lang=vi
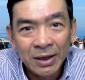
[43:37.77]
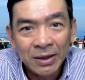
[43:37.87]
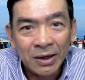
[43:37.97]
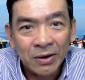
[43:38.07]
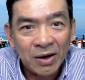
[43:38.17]

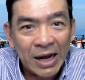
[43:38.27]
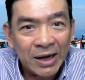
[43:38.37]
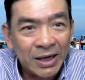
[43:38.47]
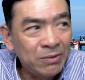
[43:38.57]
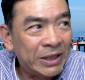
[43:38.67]
thì rõ ràng
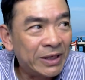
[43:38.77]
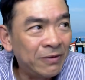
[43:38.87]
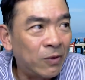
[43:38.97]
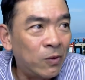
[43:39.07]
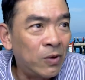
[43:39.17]
khi mà chính
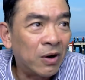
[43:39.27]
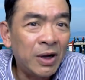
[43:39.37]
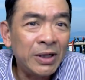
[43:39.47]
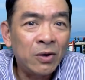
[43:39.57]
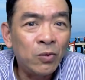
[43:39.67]
phủ họ có
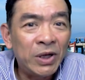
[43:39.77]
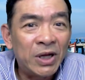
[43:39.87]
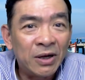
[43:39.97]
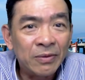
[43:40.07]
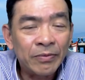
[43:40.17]
những cái quy
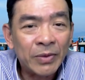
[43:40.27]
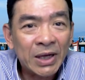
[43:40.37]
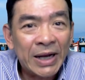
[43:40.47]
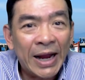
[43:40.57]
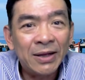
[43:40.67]
định
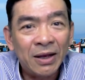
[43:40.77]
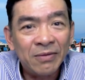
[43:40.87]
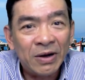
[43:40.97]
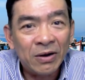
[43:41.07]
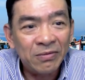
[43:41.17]
can thiệp
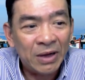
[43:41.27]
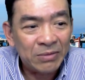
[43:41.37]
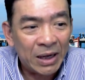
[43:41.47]
vào cái việc mà